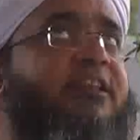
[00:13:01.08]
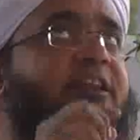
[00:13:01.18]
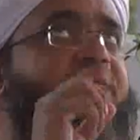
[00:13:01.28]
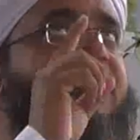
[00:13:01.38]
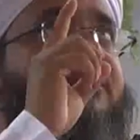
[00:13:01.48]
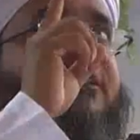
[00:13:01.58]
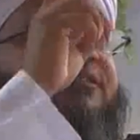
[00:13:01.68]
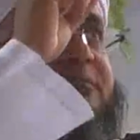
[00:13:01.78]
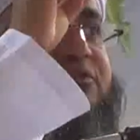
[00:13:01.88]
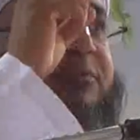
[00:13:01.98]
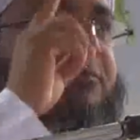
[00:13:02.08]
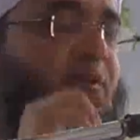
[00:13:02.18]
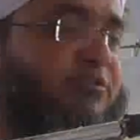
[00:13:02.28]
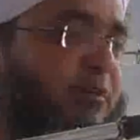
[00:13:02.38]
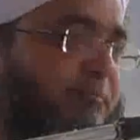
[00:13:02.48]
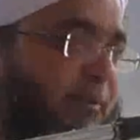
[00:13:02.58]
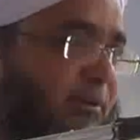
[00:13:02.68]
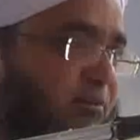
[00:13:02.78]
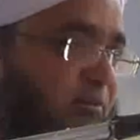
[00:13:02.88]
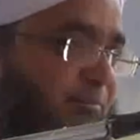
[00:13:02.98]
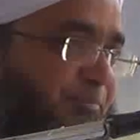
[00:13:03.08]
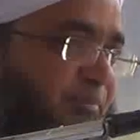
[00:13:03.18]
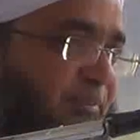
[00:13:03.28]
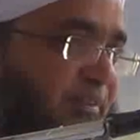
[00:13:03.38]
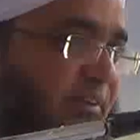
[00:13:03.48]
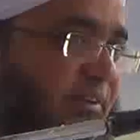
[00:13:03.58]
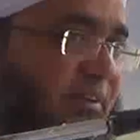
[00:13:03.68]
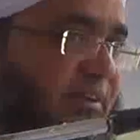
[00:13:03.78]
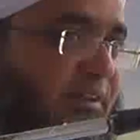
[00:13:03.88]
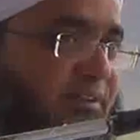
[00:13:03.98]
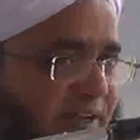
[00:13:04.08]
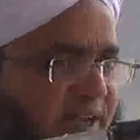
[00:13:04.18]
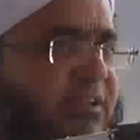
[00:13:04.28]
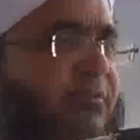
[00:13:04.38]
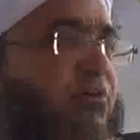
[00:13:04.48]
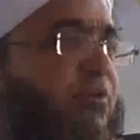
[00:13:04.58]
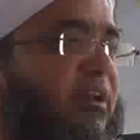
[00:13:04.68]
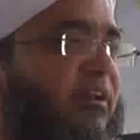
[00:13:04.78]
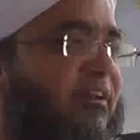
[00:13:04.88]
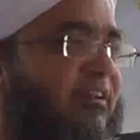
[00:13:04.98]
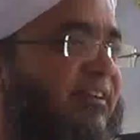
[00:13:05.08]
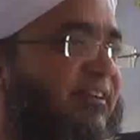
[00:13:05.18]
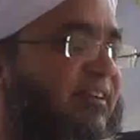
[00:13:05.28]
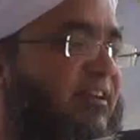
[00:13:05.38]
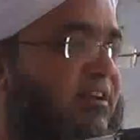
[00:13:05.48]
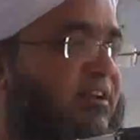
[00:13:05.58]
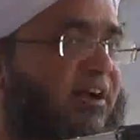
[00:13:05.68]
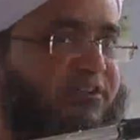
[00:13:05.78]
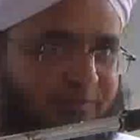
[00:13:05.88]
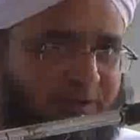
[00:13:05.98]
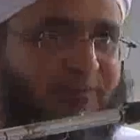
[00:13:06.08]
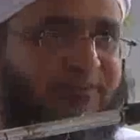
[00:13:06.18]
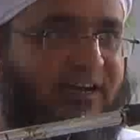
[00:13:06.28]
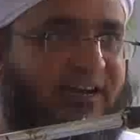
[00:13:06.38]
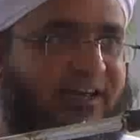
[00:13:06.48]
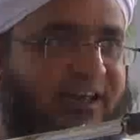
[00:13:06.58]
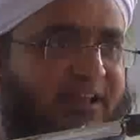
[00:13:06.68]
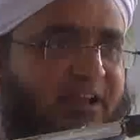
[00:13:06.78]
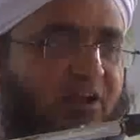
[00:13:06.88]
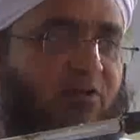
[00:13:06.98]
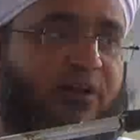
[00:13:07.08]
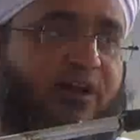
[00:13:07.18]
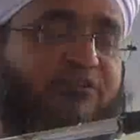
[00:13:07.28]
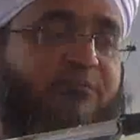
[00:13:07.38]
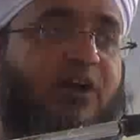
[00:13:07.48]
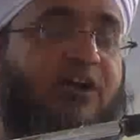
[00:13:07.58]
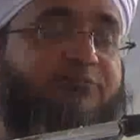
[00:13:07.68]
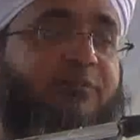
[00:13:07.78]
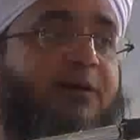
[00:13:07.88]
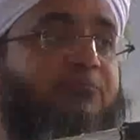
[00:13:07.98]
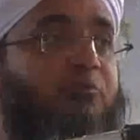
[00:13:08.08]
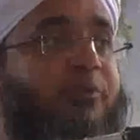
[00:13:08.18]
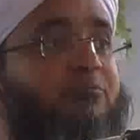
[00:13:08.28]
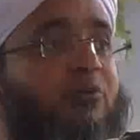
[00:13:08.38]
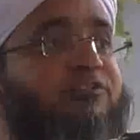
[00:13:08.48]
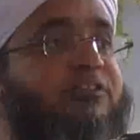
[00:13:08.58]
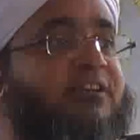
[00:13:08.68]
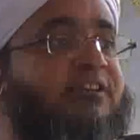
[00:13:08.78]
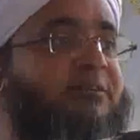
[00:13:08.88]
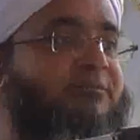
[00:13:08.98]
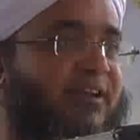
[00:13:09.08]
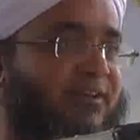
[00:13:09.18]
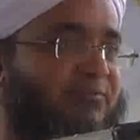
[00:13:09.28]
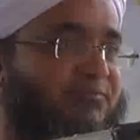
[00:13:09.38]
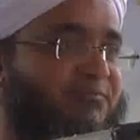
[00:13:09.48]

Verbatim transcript: करने के बाद नज़र मुसबिबल इसबाब पर रखो यह है तवक्ल इसबाब इख्तियार करें और इसबाब को फिर मौसर न समझें